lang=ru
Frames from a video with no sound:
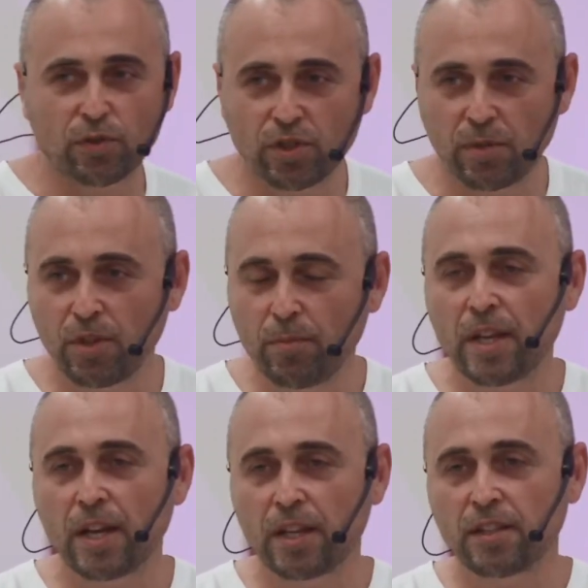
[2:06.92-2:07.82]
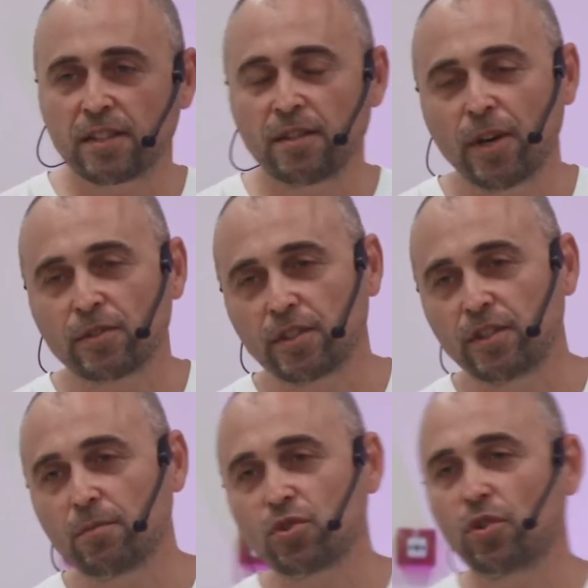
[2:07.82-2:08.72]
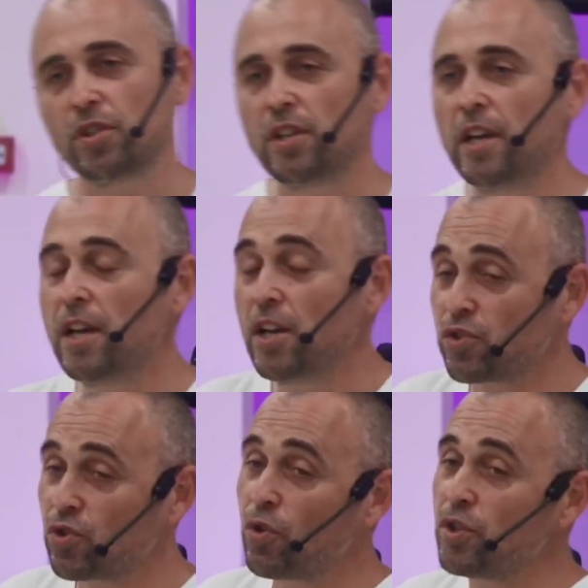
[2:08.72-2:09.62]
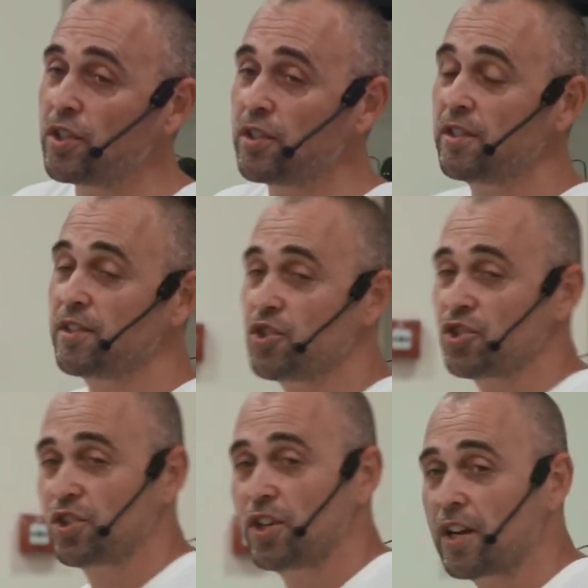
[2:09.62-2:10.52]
но тем не менее они занимаются тем, что они строят эти языческие